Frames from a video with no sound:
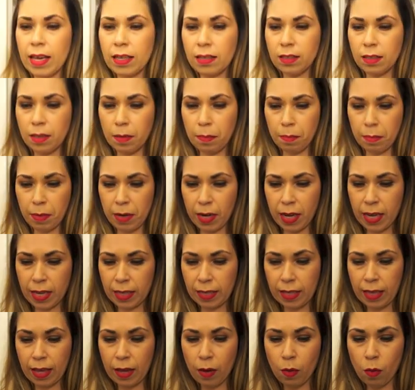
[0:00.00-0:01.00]
essa
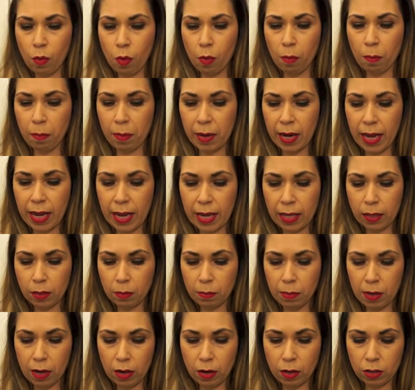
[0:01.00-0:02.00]
preta eu comprei de
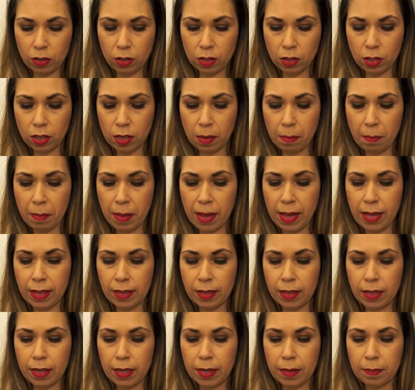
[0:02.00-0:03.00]
uma loja
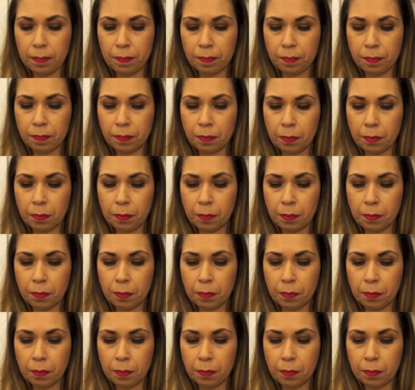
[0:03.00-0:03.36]
chamada